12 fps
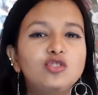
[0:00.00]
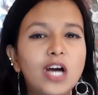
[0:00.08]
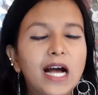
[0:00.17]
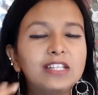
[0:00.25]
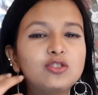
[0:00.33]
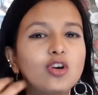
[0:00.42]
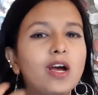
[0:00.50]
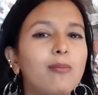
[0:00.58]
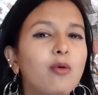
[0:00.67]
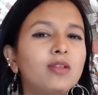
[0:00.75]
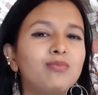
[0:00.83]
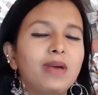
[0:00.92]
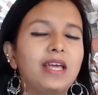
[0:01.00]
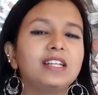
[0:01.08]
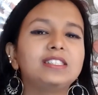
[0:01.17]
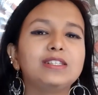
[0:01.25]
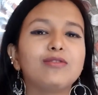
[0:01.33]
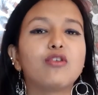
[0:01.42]
जान जो है बहुत
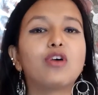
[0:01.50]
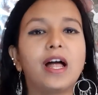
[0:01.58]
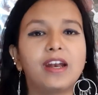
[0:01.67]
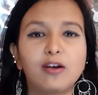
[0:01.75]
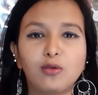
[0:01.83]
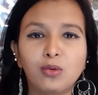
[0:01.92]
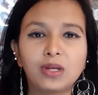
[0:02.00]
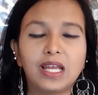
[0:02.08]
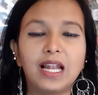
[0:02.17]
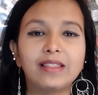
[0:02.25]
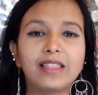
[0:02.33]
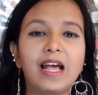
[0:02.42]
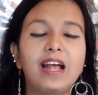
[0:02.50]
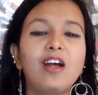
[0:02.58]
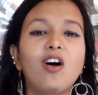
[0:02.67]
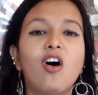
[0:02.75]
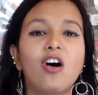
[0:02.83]
मेहनत से वो गाना ढूंढ के लाता है